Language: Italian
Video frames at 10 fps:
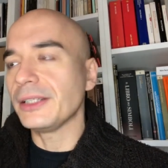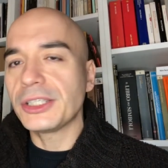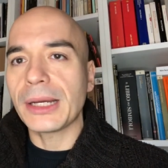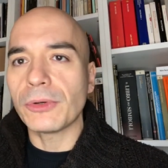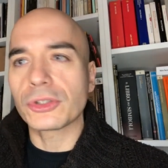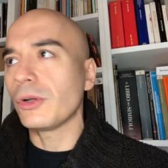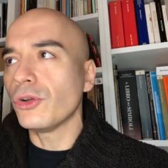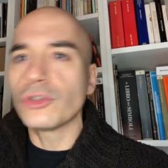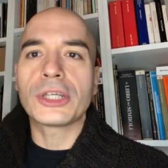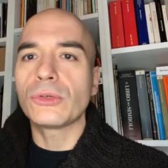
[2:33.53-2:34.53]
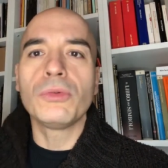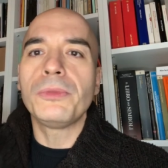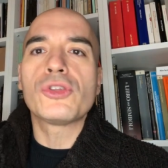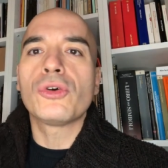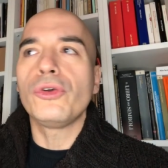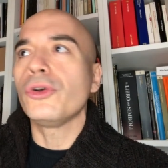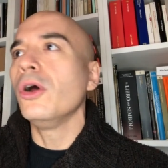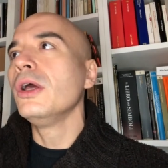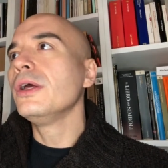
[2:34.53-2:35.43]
diciamocelo, non c'è alcun bisogno